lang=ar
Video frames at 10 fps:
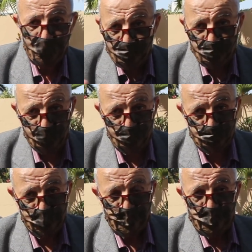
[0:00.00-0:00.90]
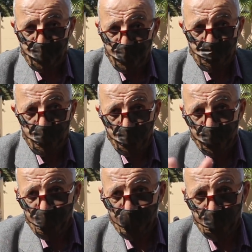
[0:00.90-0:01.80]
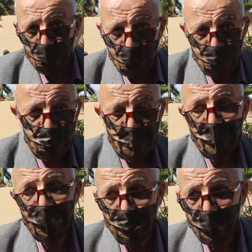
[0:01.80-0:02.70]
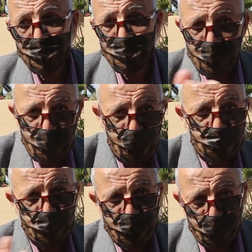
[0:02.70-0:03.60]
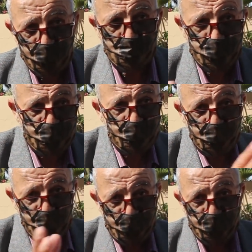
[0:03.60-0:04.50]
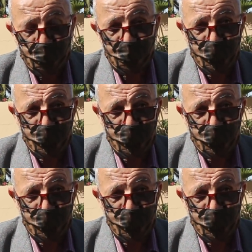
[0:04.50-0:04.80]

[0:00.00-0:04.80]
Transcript: هذا جانب جانب اخر اللي فيه الغموض ان بعض التصريحات مثلا المضلله للراي